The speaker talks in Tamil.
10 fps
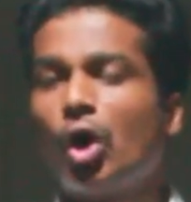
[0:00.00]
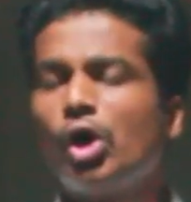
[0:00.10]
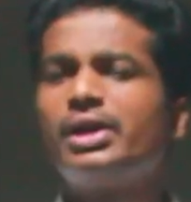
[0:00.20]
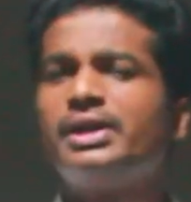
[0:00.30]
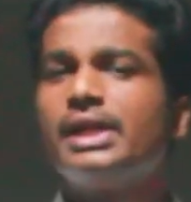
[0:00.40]

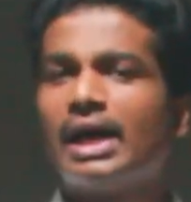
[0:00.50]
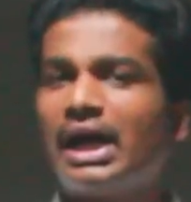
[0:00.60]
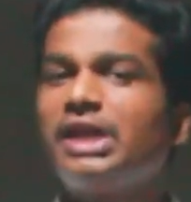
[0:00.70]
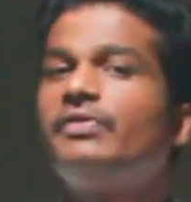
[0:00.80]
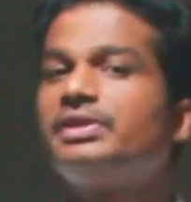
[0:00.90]
ஆல்ரெடி
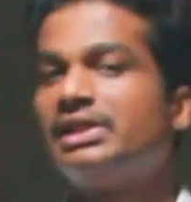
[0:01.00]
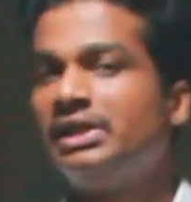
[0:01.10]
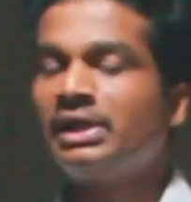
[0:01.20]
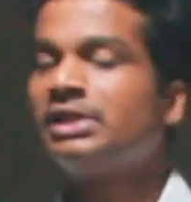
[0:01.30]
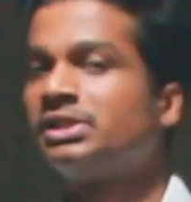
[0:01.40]
ஆர்டிஃபிஷியல்
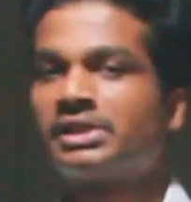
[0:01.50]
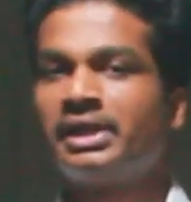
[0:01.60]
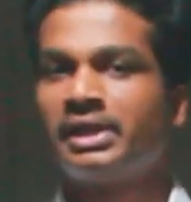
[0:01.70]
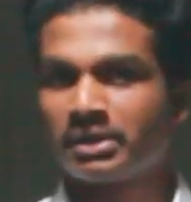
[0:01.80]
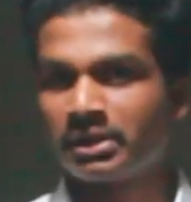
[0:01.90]
இன்டெலிஜென்ஸ்
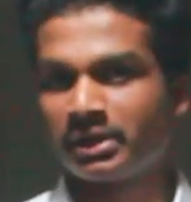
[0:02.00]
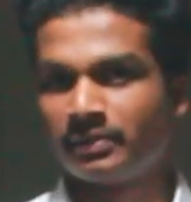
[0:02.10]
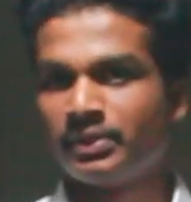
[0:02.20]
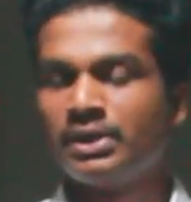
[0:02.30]
கிட்ட இருக்குங்க